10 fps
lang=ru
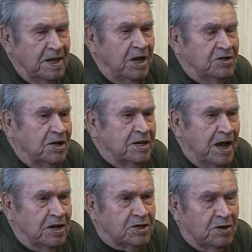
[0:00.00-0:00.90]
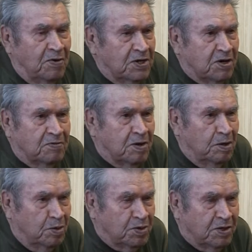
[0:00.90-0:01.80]
Я считаю, что вышивка
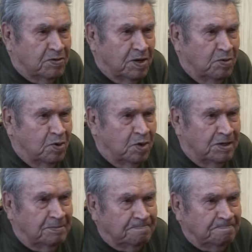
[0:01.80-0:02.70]
лучше всего